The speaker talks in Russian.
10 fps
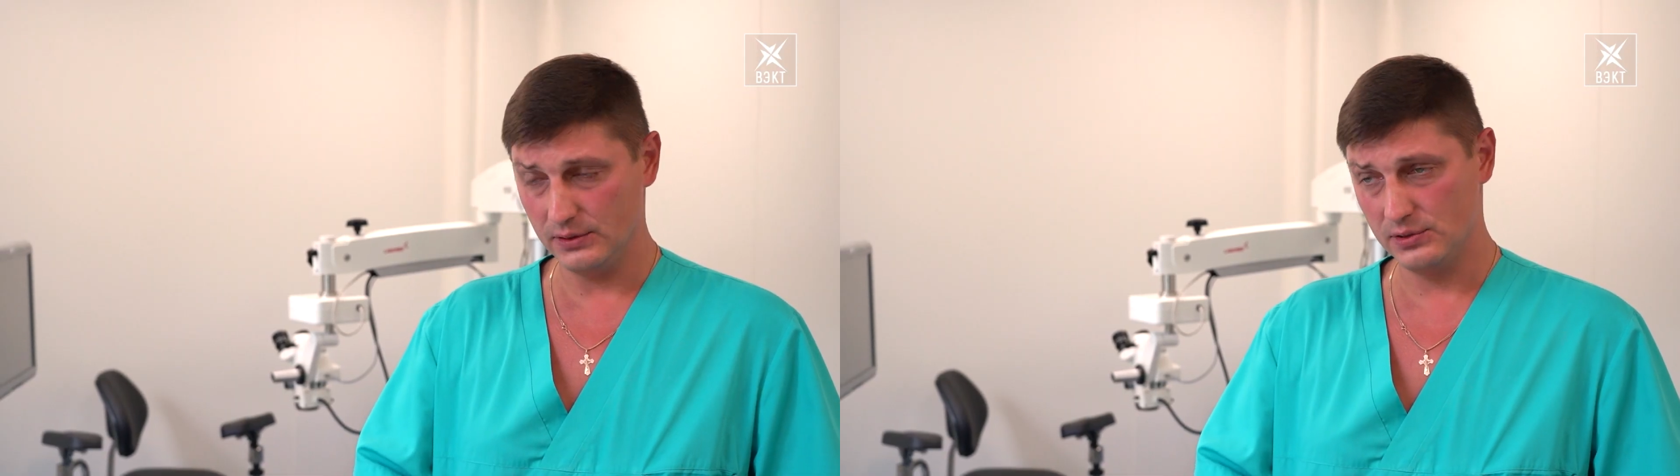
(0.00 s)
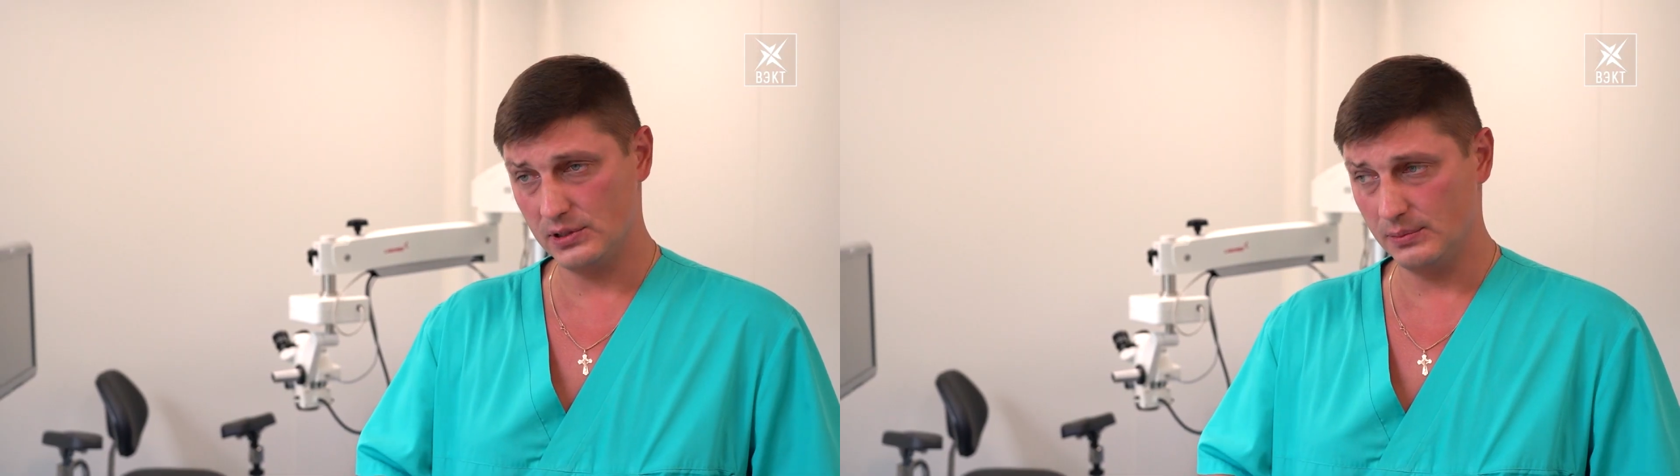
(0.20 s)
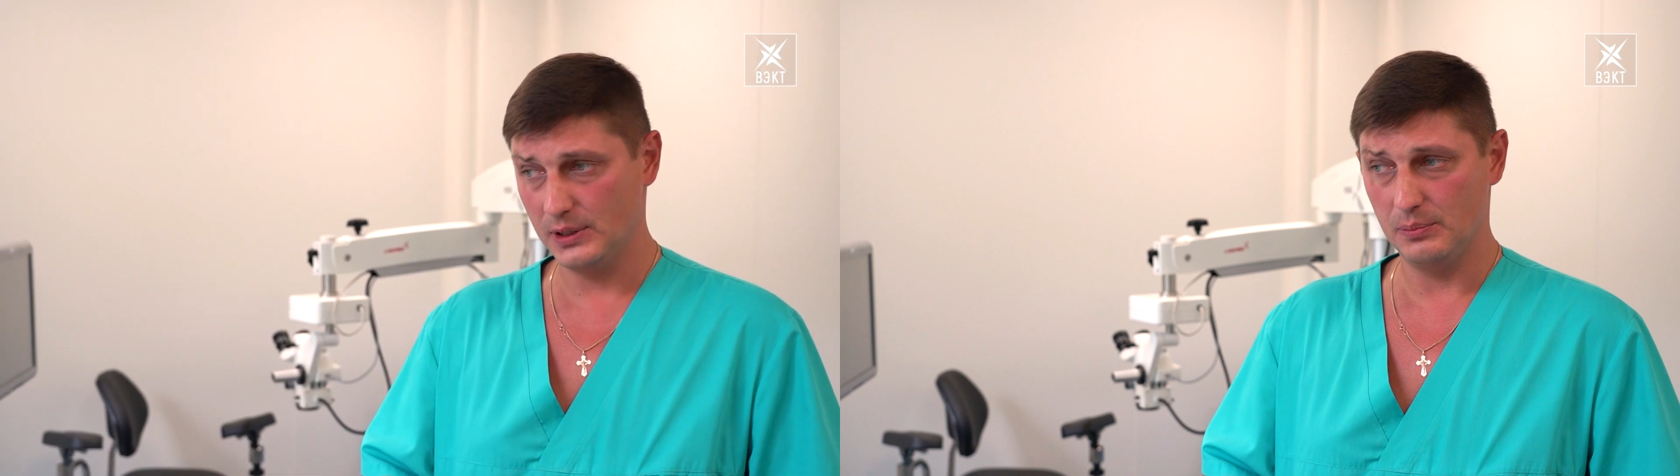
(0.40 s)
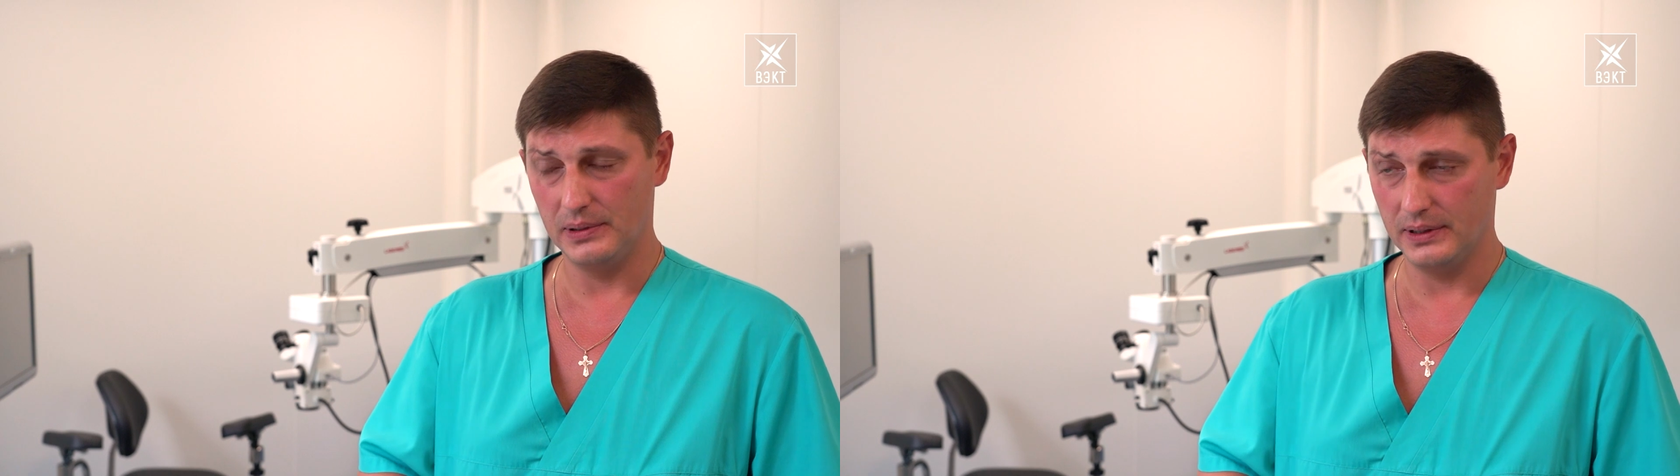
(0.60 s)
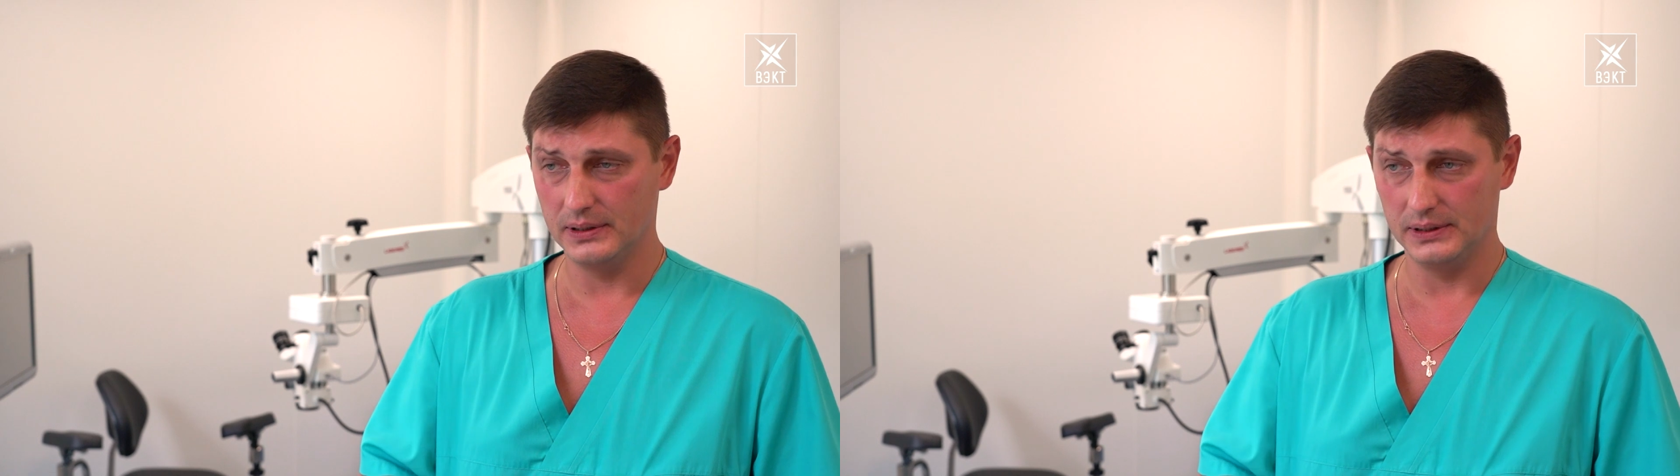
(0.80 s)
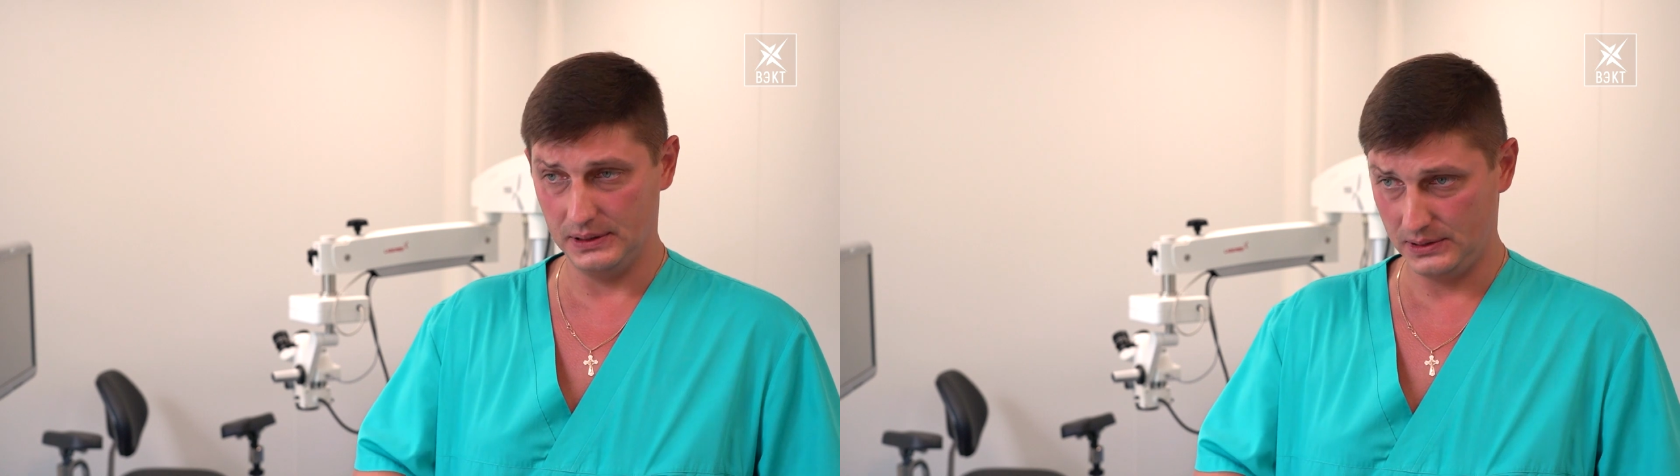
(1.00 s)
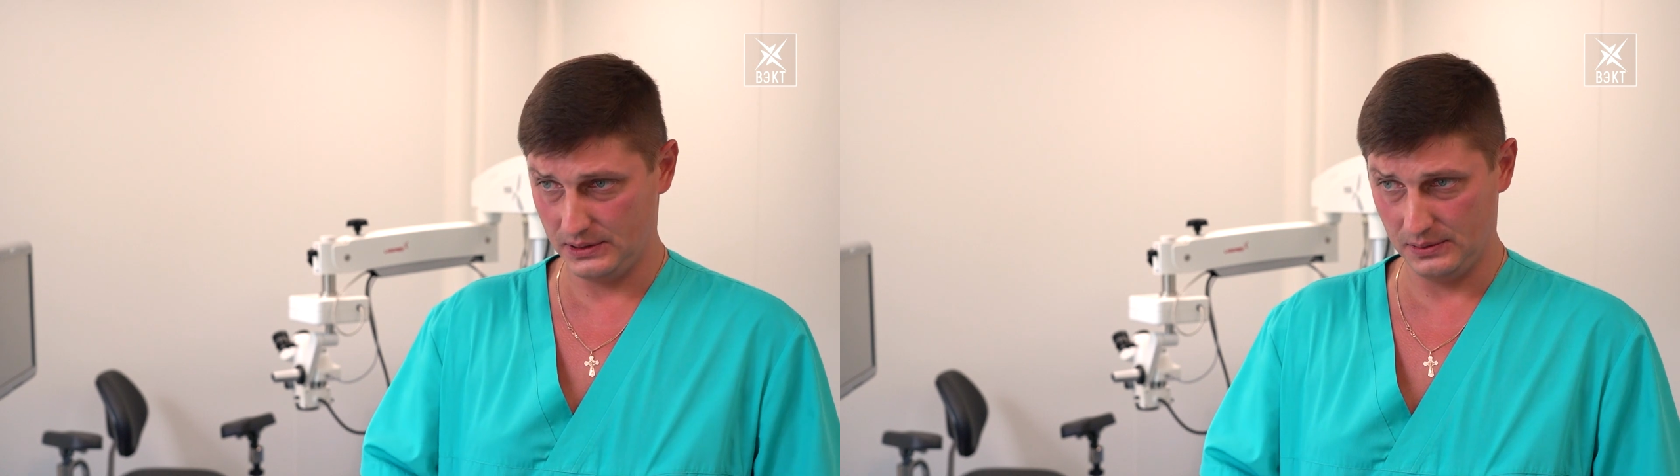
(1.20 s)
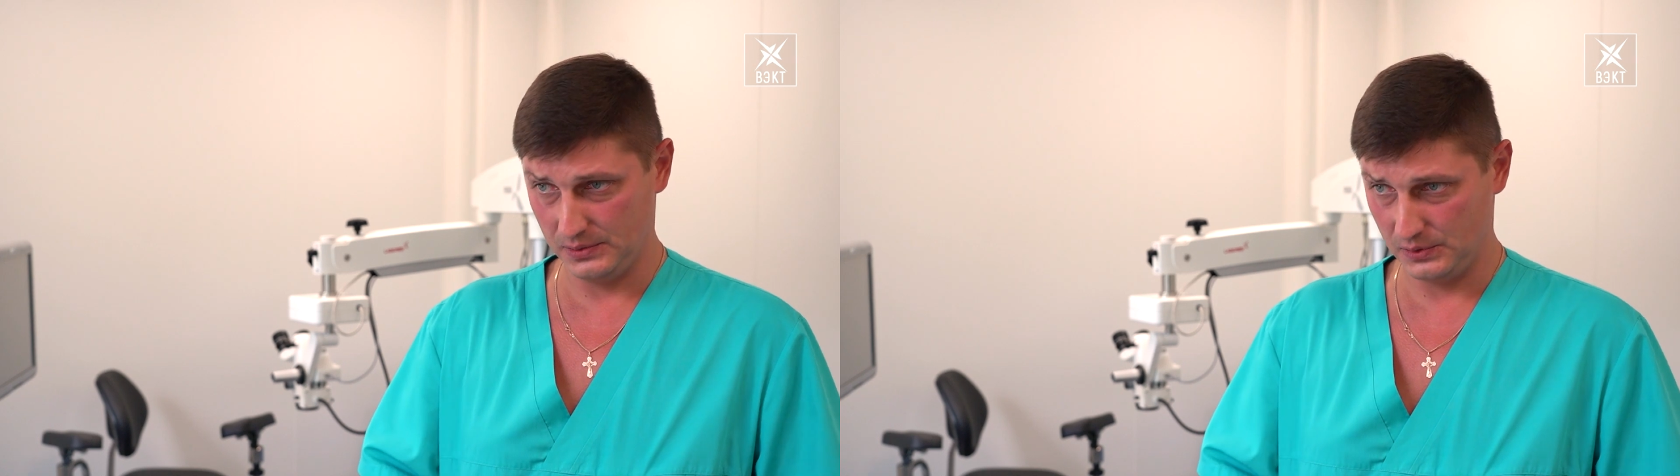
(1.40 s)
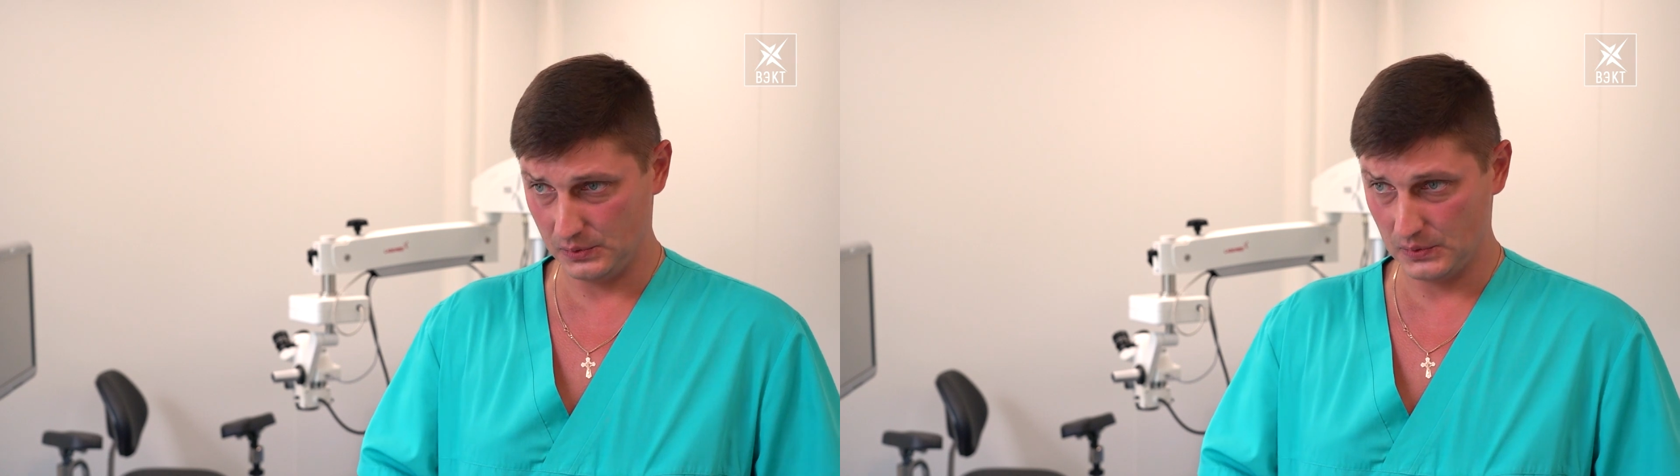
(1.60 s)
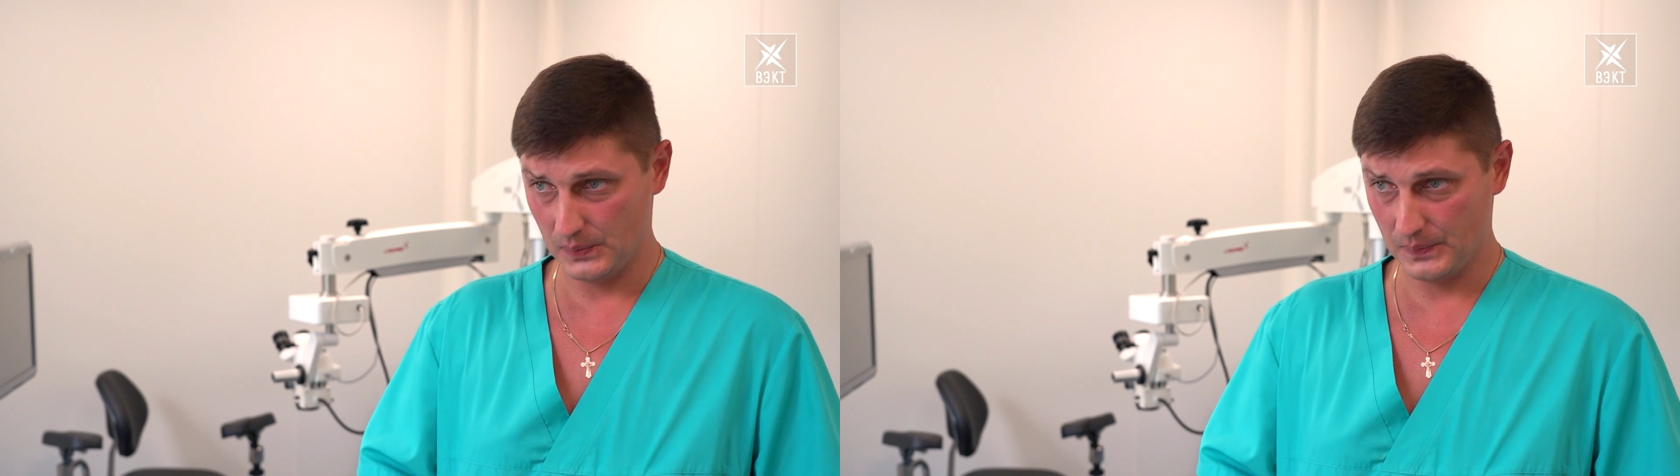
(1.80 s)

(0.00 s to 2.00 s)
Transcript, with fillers: Оно занимает порядка 10 минут.